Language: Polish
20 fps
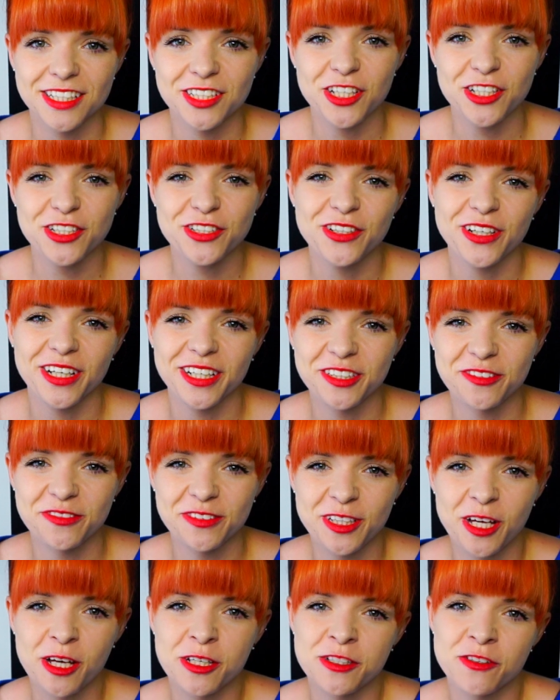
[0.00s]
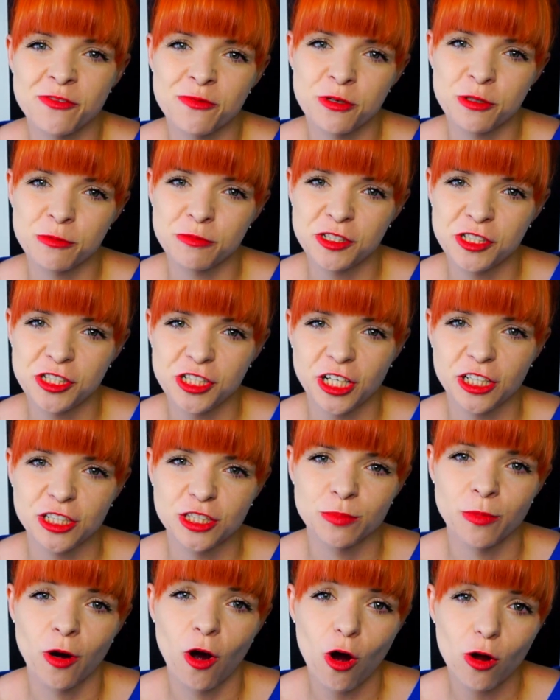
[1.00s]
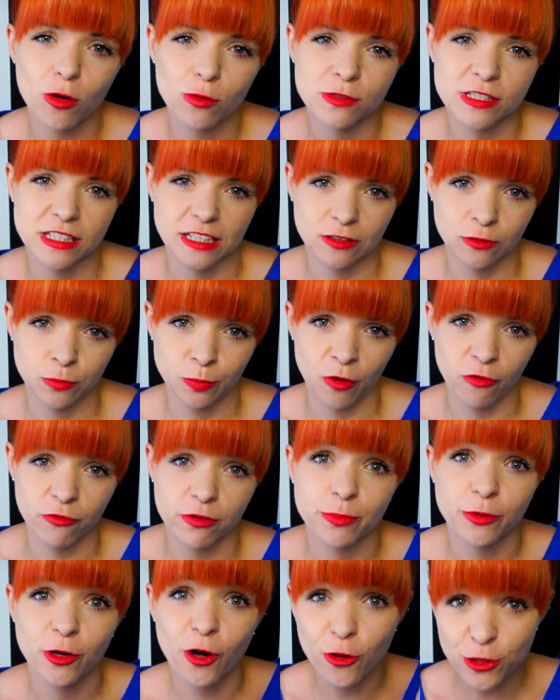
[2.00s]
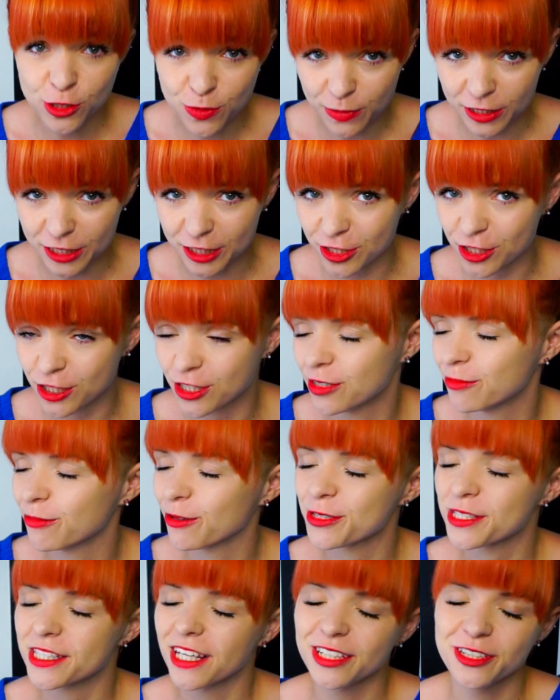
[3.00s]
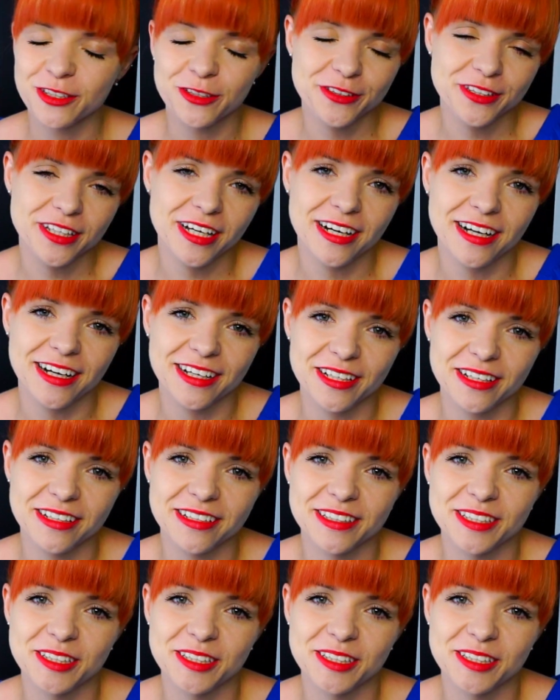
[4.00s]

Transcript: Cześć kochani, witajcie w moim dzisiejszym holu zakupowym kosmetycznym. Ostatnio na y,